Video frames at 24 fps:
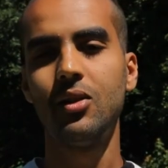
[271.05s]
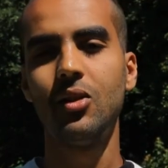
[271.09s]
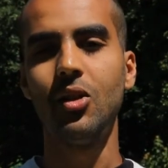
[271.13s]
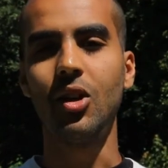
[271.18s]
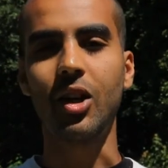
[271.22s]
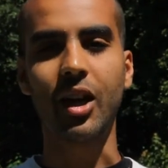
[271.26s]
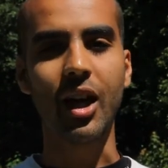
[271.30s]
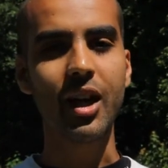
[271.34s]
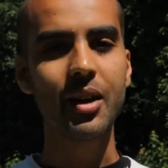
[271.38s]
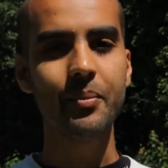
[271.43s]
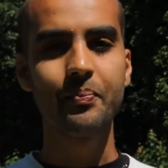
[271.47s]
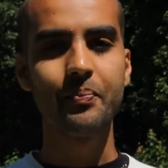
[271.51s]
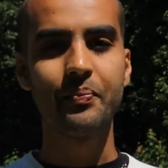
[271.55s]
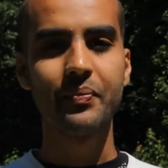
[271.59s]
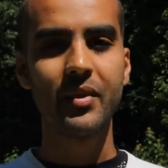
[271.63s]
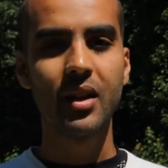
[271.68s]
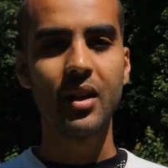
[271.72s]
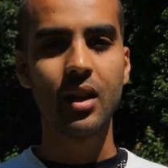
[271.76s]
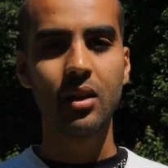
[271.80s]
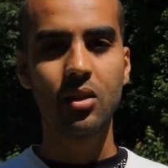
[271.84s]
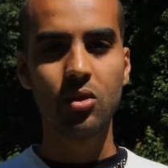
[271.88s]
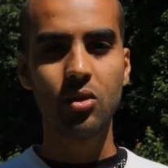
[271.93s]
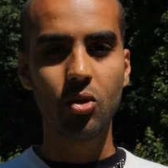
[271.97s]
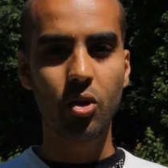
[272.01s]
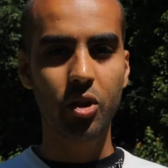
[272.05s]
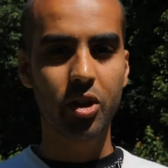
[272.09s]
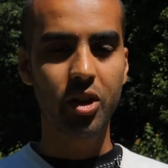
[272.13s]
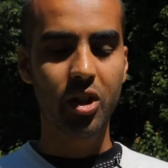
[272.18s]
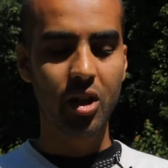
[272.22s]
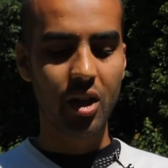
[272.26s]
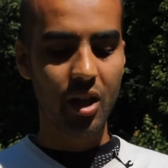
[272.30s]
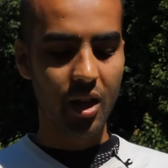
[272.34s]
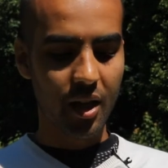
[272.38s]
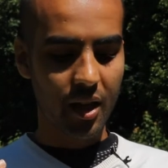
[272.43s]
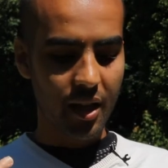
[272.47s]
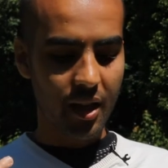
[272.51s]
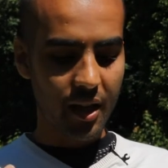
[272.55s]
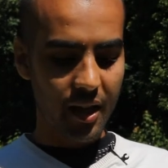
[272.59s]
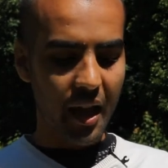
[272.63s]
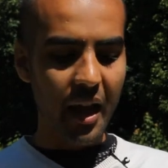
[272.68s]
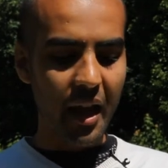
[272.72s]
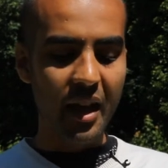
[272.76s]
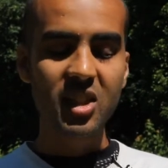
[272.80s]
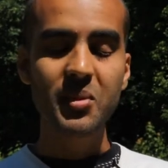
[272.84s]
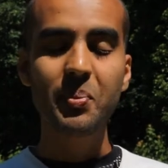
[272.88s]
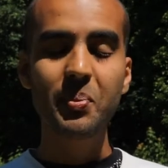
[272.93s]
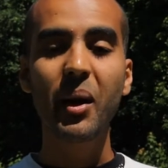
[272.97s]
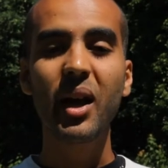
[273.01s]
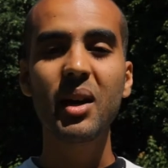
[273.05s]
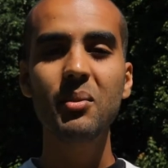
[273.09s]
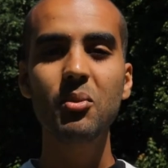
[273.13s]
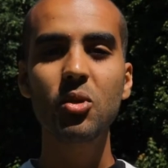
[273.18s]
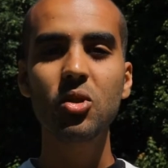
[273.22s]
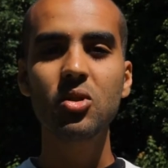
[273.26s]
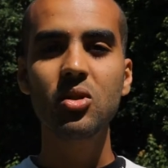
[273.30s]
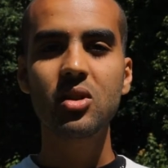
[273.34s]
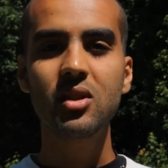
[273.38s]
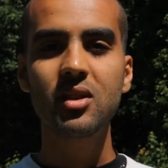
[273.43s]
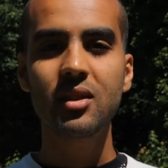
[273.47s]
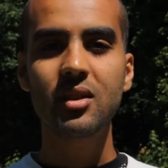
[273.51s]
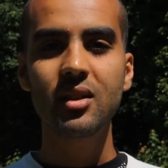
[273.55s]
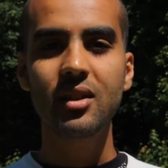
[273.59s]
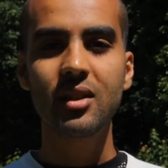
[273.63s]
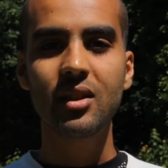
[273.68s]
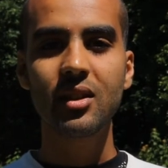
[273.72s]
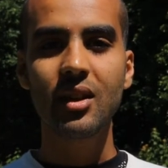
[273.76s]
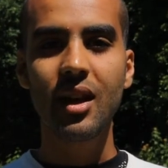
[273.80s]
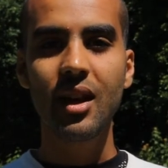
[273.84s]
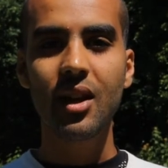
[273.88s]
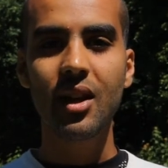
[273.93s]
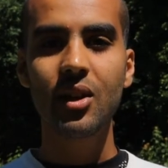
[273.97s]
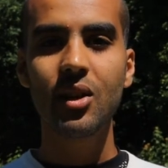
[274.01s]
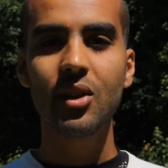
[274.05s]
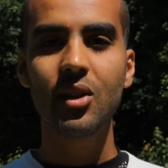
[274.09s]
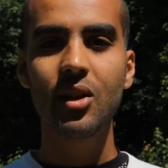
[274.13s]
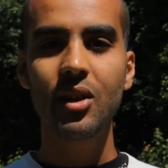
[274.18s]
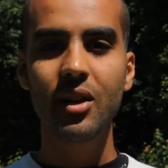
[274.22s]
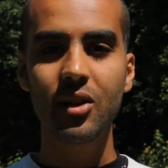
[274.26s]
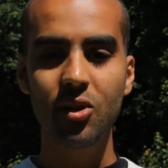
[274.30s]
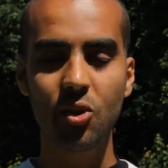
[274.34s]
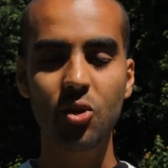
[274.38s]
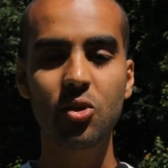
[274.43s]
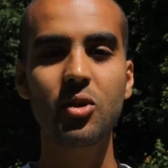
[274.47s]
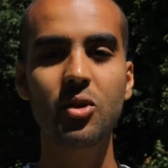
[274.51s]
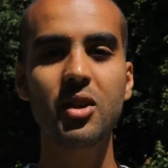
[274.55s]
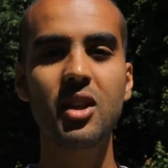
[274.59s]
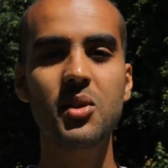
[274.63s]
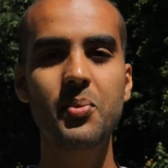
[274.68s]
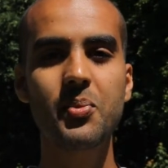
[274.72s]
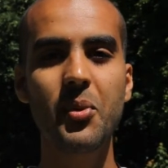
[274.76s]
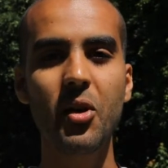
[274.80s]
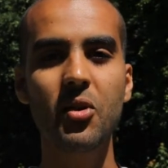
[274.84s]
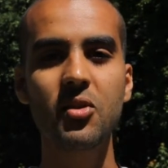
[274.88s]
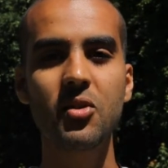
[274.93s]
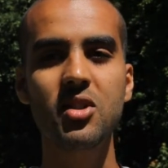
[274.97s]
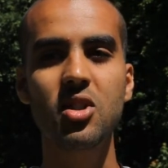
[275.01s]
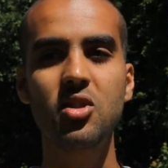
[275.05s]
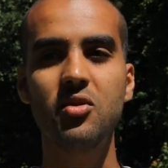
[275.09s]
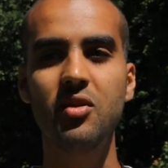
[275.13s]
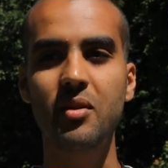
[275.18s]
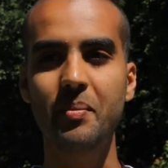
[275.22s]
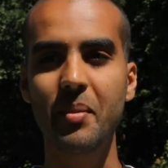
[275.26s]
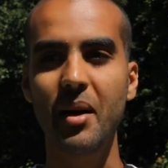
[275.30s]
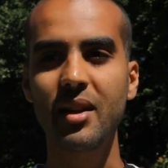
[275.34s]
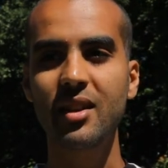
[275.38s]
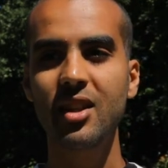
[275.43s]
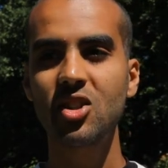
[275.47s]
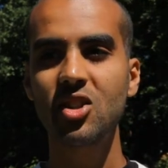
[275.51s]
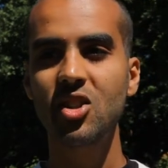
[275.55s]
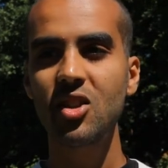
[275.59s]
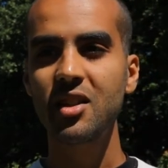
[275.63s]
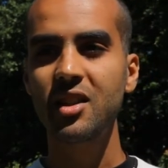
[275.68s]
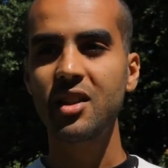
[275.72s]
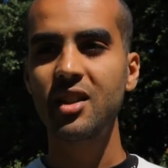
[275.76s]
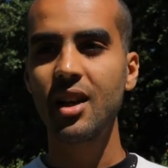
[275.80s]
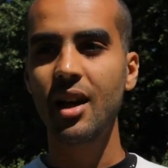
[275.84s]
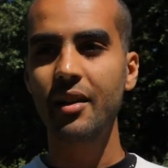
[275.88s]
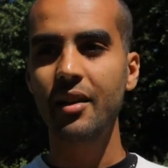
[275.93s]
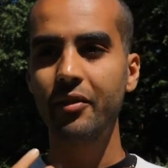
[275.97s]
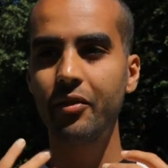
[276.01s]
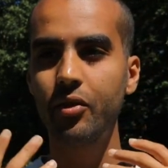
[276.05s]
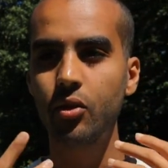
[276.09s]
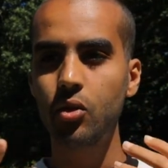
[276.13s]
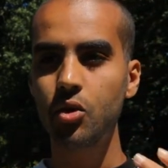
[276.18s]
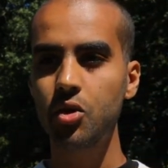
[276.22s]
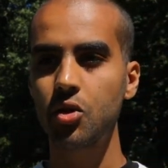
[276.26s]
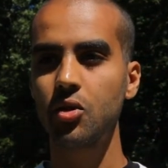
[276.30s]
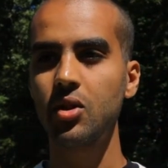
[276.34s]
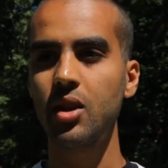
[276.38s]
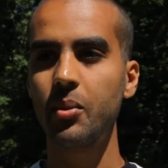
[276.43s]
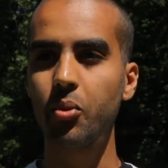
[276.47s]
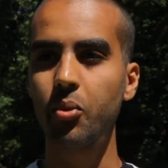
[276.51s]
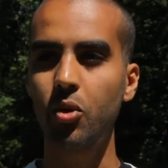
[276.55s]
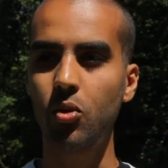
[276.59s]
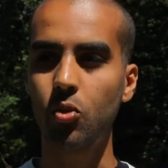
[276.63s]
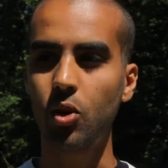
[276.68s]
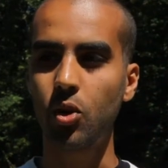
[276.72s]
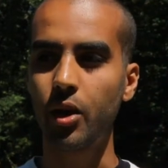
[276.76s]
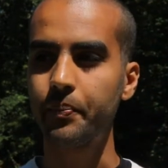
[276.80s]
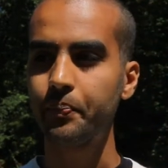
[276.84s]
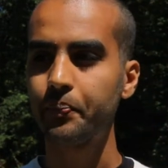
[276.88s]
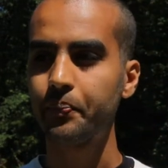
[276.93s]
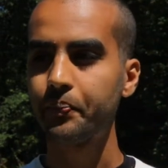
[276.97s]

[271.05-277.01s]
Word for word: Ok Donc expérimente dans ton expérience et je vais te partager ce qui a fonctionné pour moi.